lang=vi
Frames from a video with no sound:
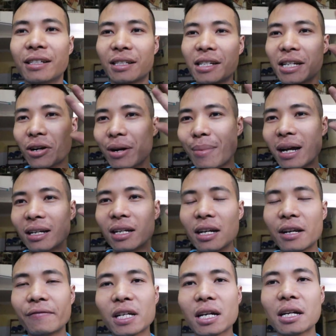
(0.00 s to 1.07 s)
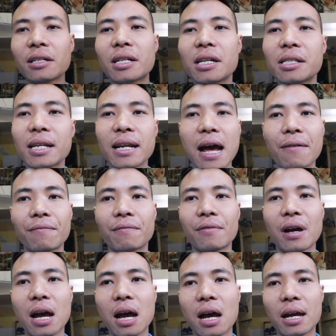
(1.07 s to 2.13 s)
Xin chào các bác đã đến với kênh Kiên Xe Đạp
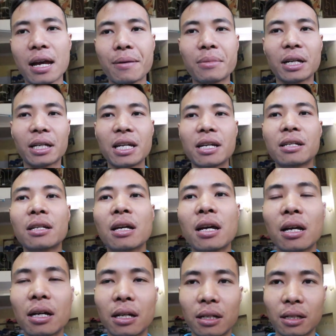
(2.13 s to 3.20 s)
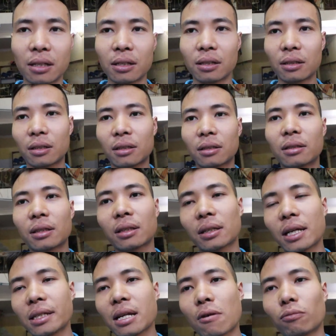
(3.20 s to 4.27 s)
và em là Kiên
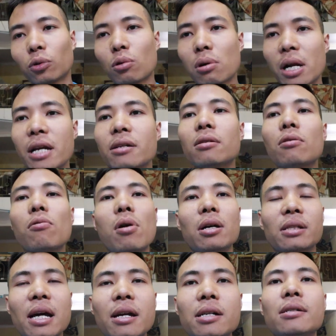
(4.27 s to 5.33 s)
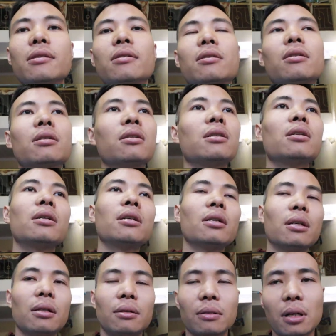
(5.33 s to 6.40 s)
Cái dòng Touring của Giant uh,
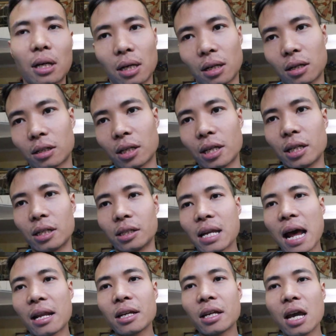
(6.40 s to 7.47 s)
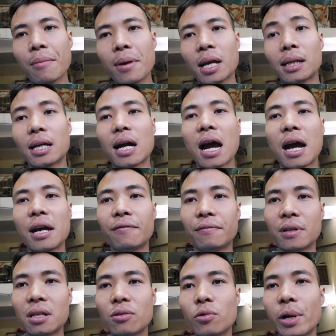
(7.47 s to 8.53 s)
ờ, Thì Gian XF SL2
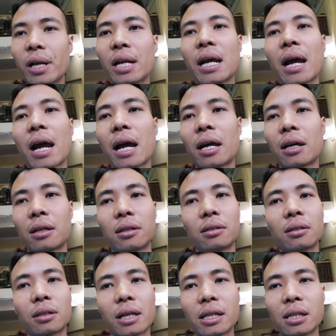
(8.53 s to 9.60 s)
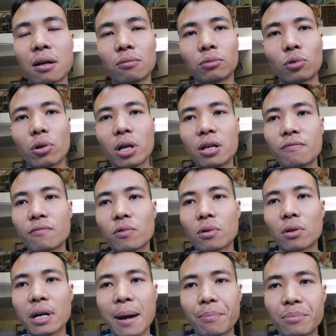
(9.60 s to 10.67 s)
vẫn luôn là cái dòng
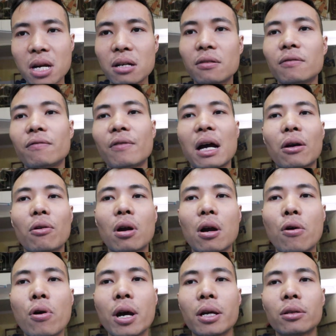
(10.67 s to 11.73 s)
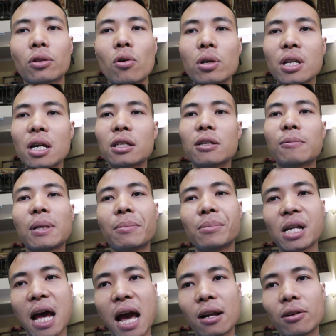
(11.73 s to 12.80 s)
Touring đẹp nhất và có cấu hình tốt nhất trong
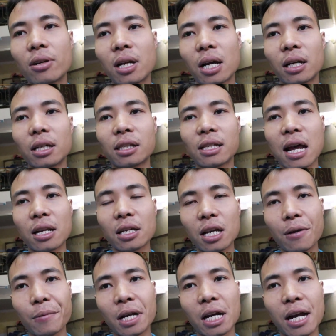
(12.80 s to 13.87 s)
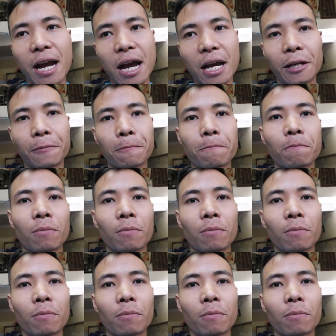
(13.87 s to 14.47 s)
tầm giá đó là Gian XF SL2